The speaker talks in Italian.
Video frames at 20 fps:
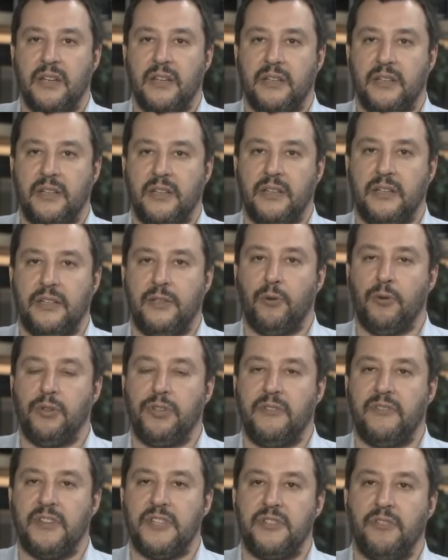eh, di
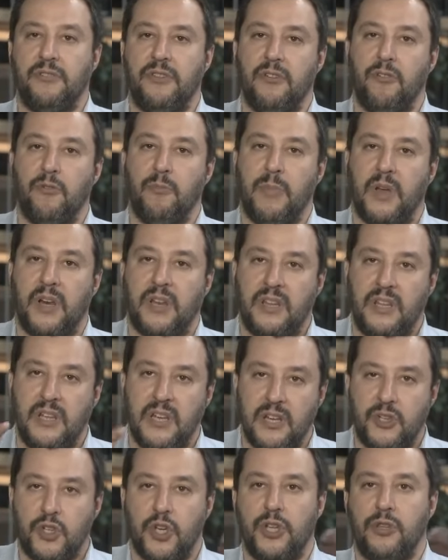coltivazione in
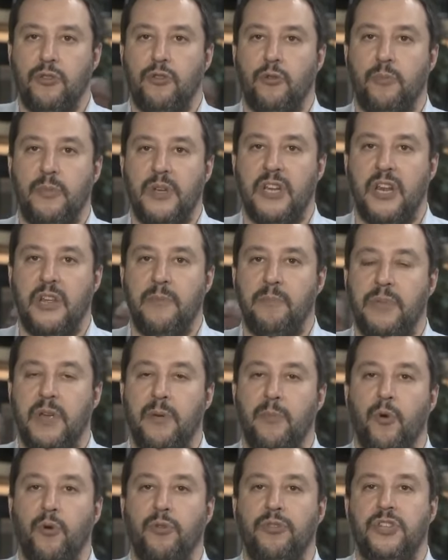Lombardia, 100.000 in
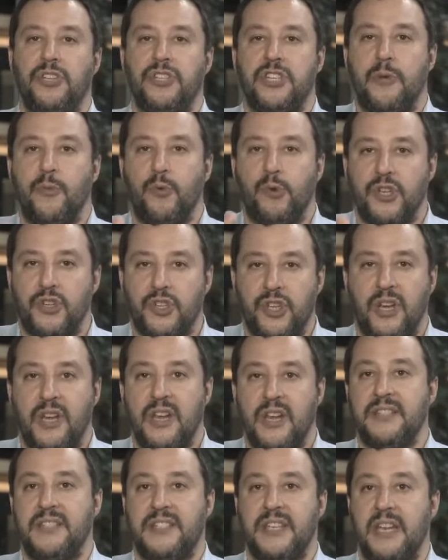Piemonte, siamo
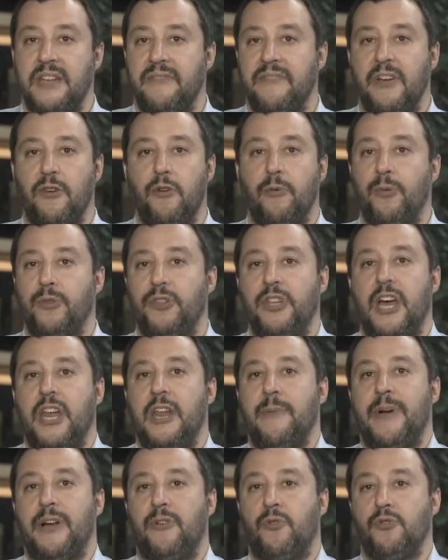un'eccellenza a livello
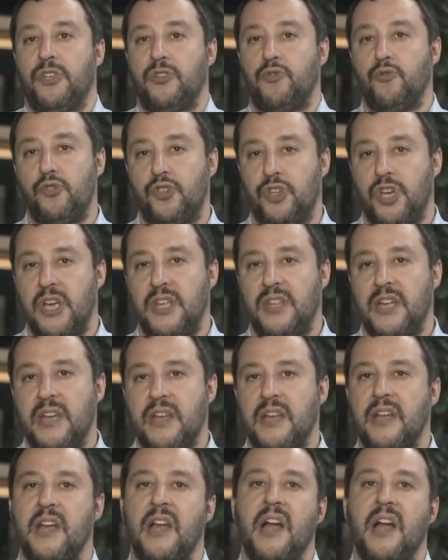mondiale, ma cosa succede?